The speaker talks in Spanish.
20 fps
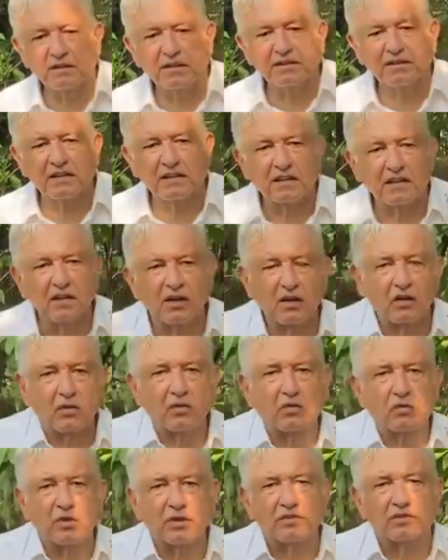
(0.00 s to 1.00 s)
Biden.
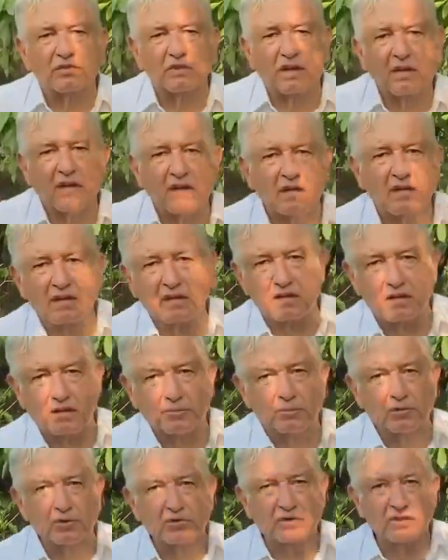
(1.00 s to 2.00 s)
Nuestra
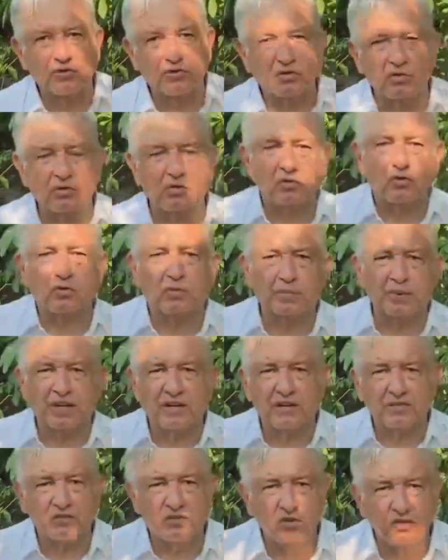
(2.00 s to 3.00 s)
aportación,
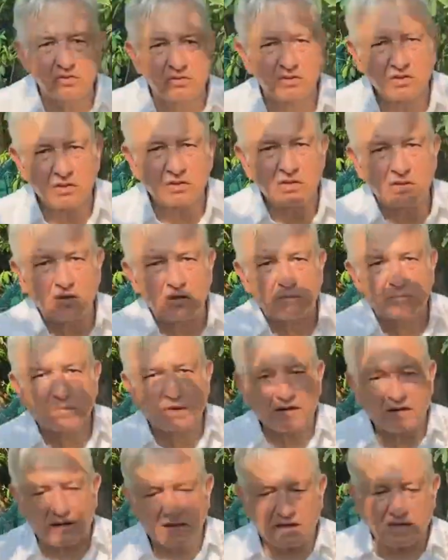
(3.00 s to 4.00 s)
cooperación
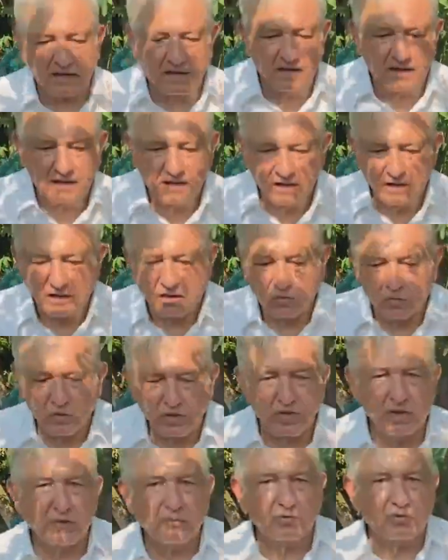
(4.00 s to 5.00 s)
para que
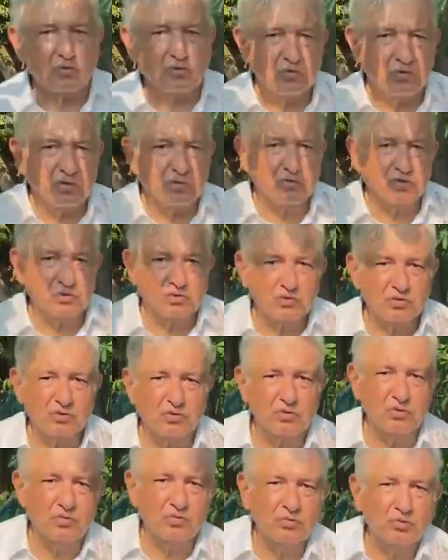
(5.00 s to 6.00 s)
cuidemos
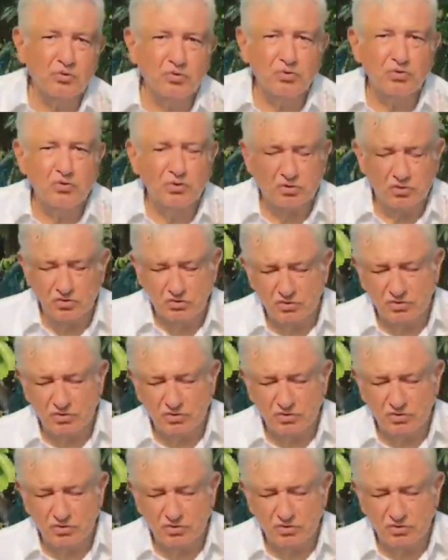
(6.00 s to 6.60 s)
nuestro mundo